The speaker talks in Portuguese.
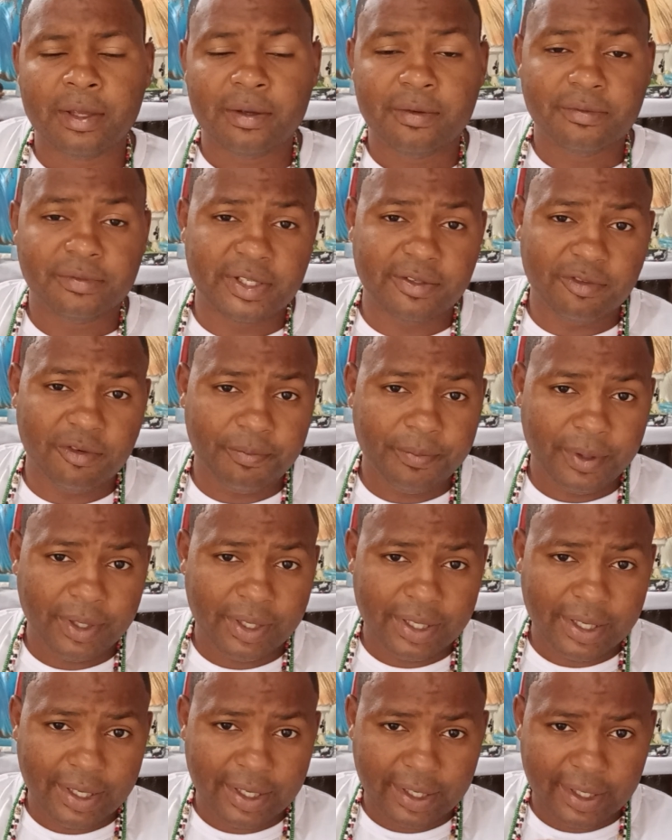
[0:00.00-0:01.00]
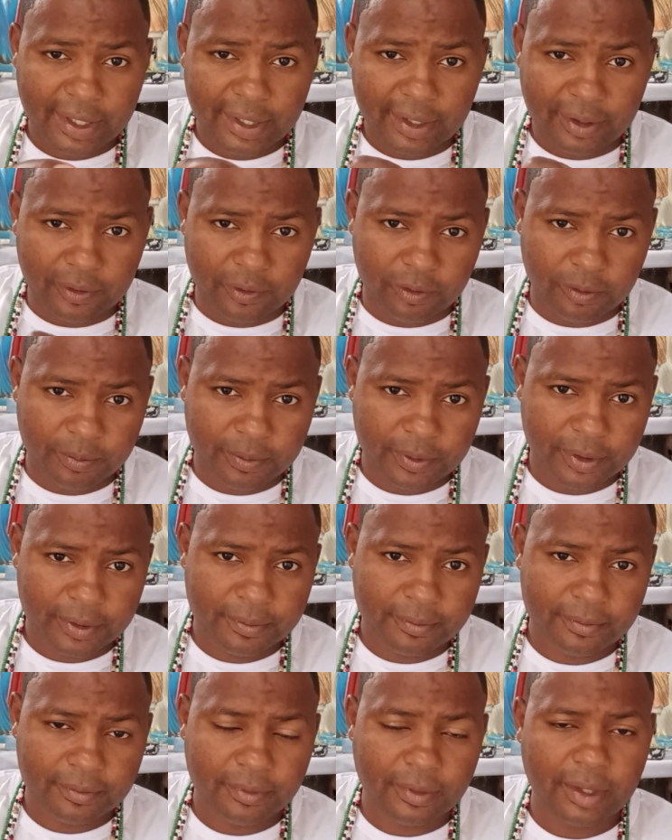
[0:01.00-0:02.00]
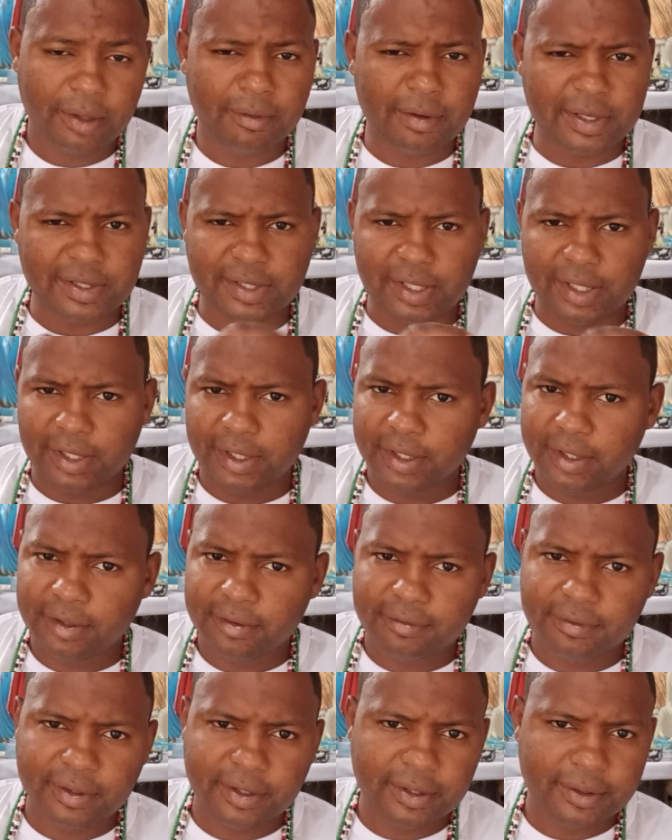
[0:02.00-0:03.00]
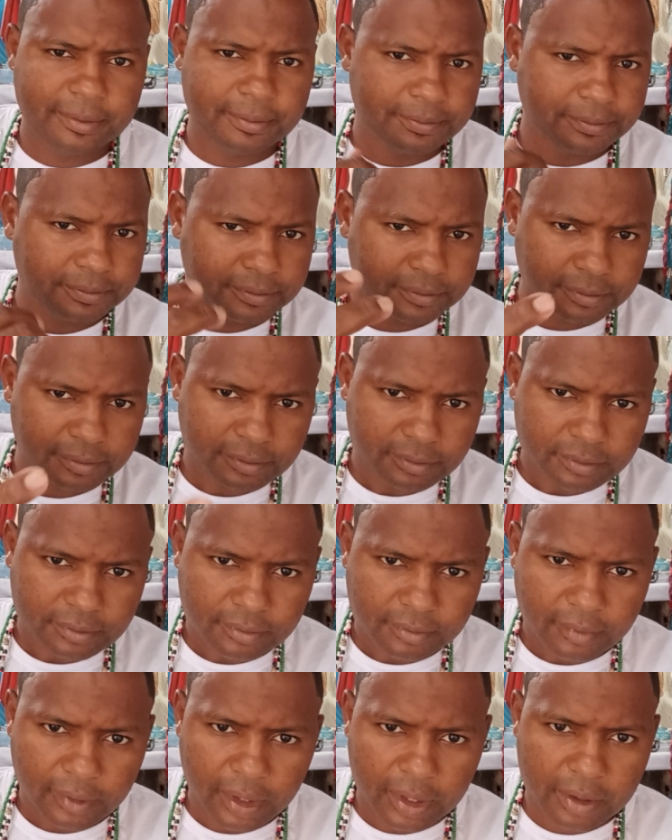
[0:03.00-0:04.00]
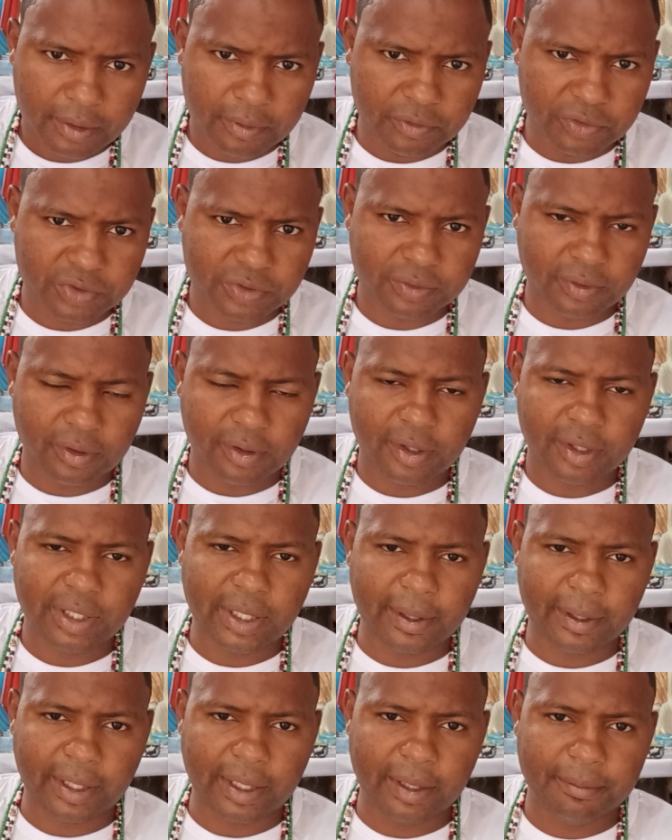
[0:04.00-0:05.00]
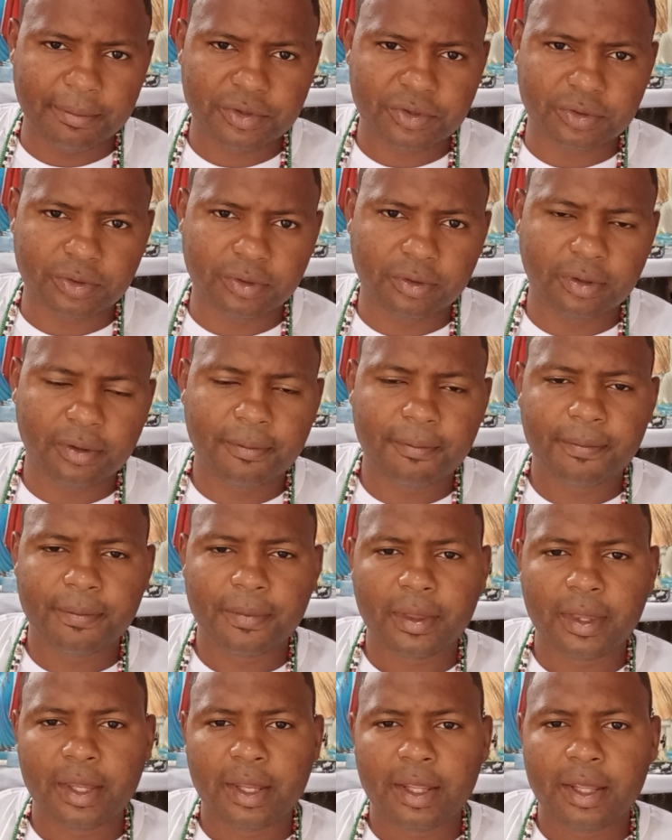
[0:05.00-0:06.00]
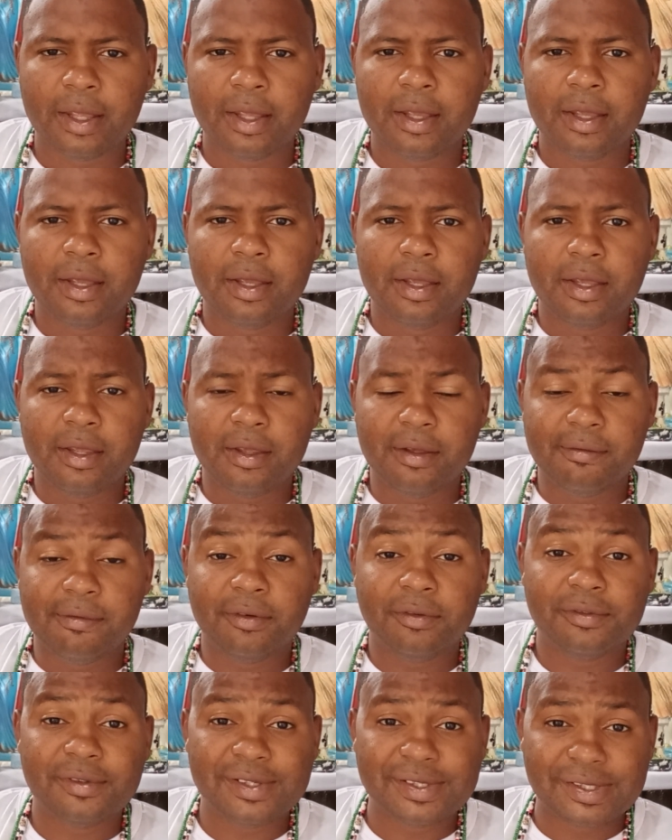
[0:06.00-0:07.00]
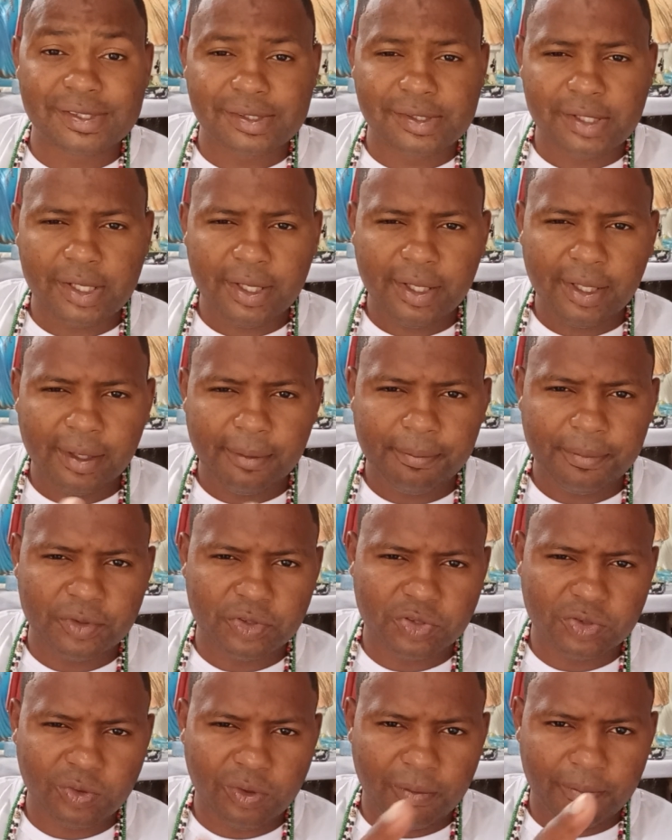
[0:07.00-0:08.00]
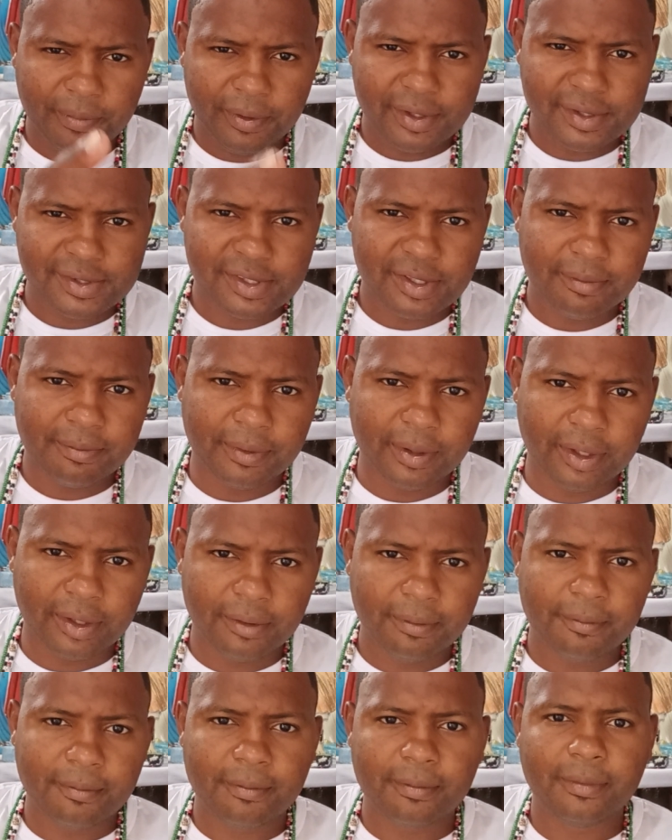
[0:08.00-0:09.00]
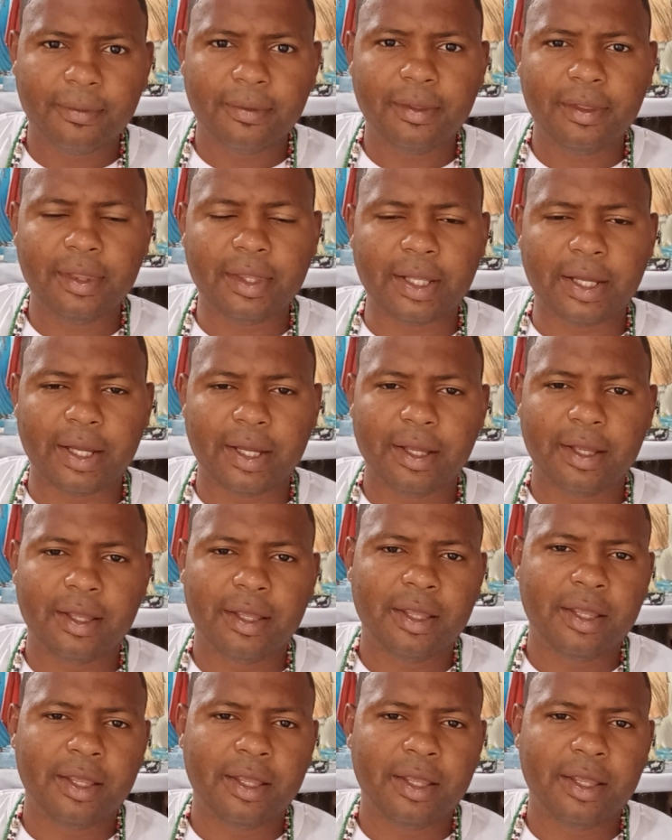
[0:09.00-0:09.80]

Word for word: Vocês vão pegar aquela roupa com a saliva, com o suor daquela pessoa e vão sem a pessoa perceber, tá?